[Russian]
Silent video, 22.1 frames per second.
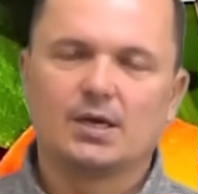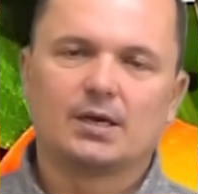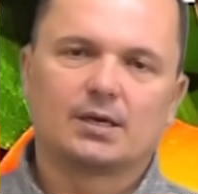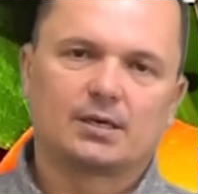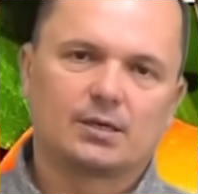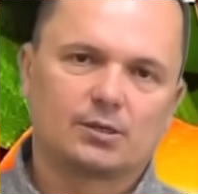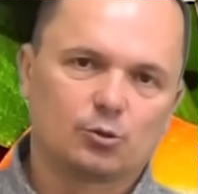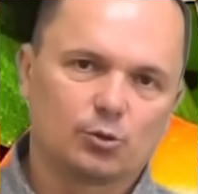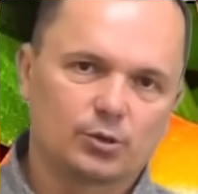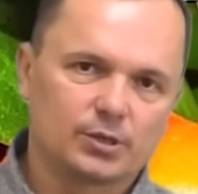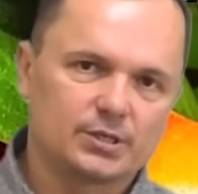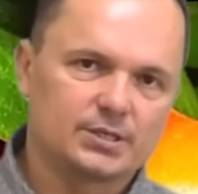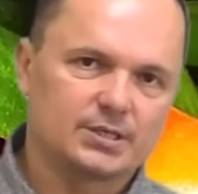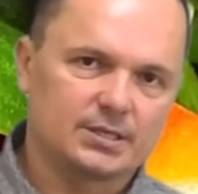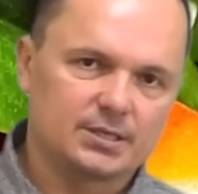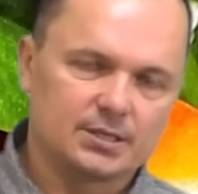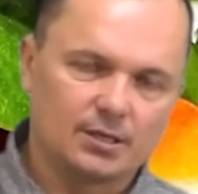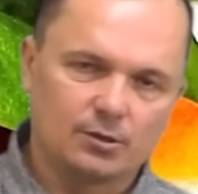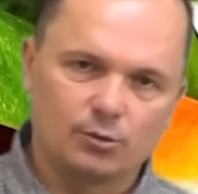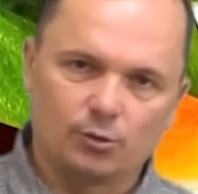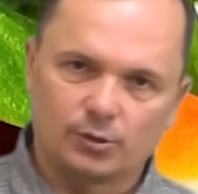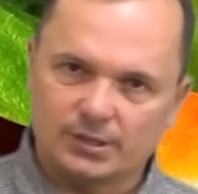который за
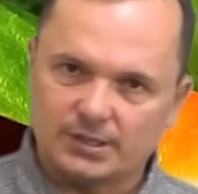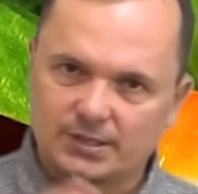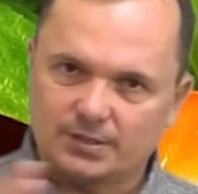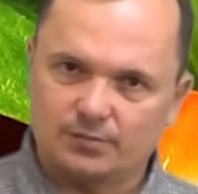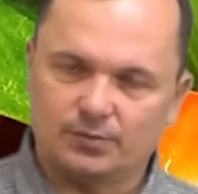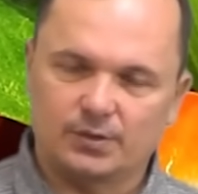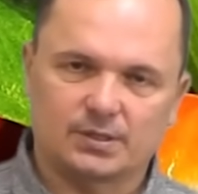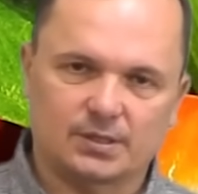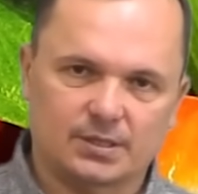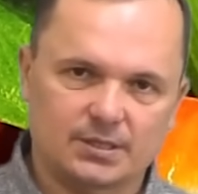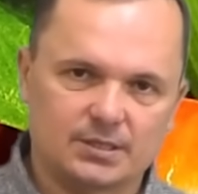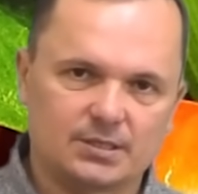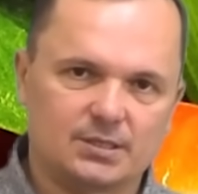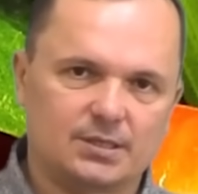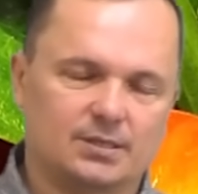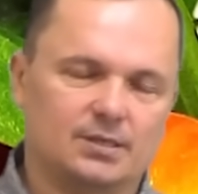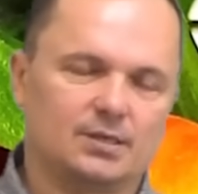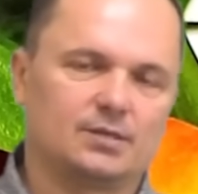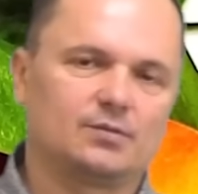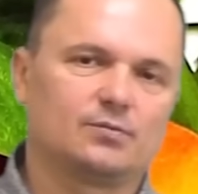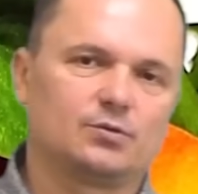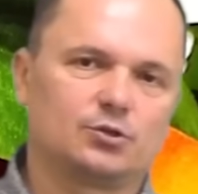зеленый цвет
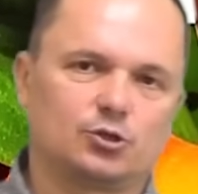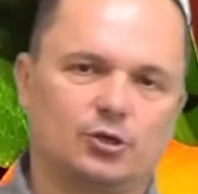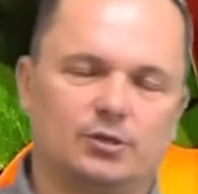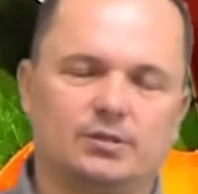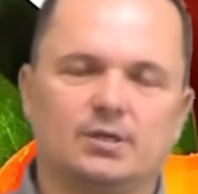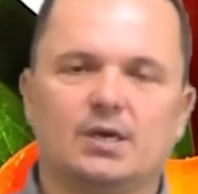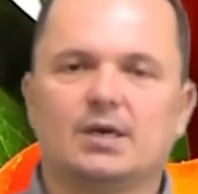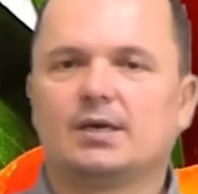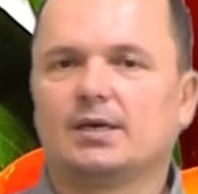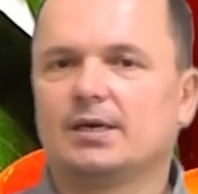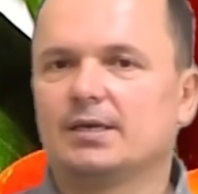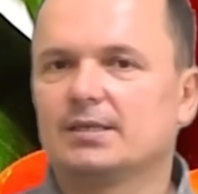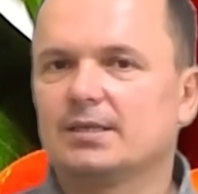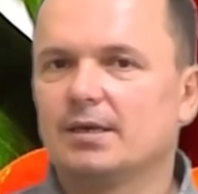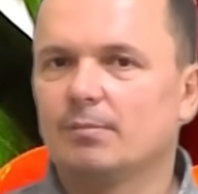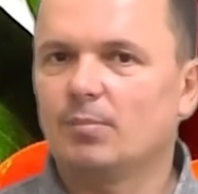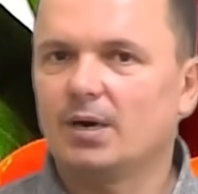растения отвечает, это